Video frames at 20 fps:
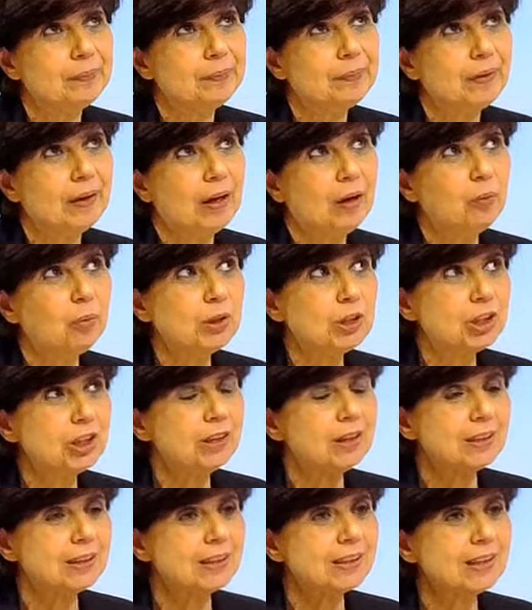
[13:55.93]
اول شيء
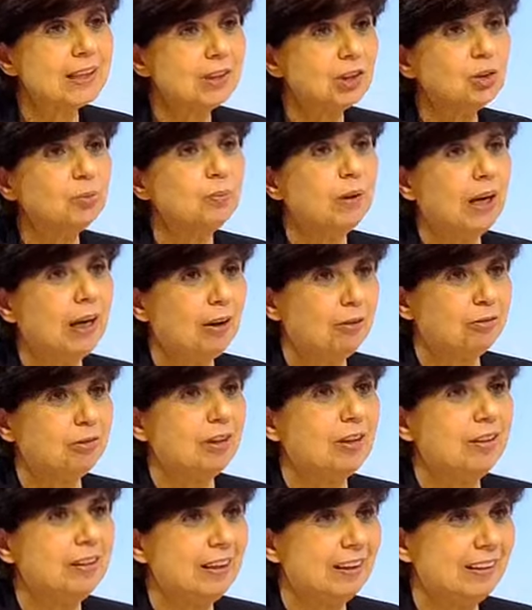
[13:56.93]
تستجمع
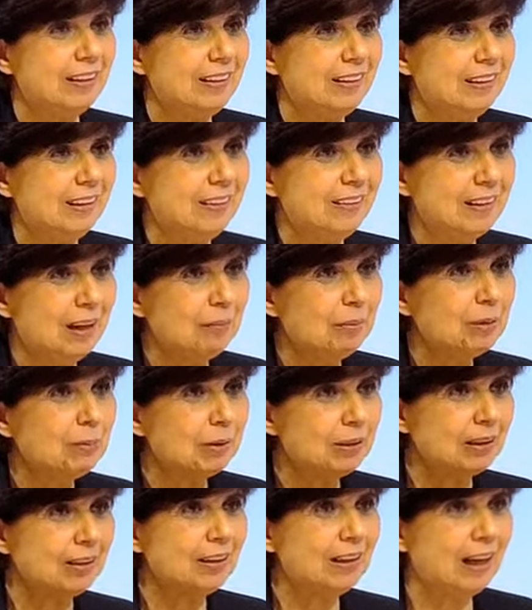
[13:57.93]
افكارك يعني انت قبل ما
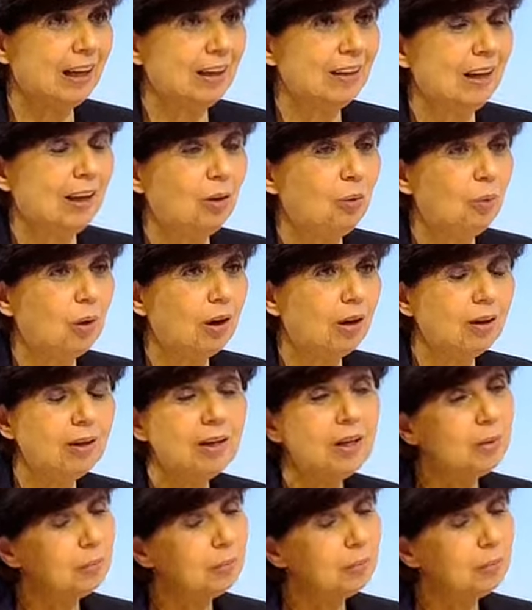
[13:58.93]
تطلع على الهواء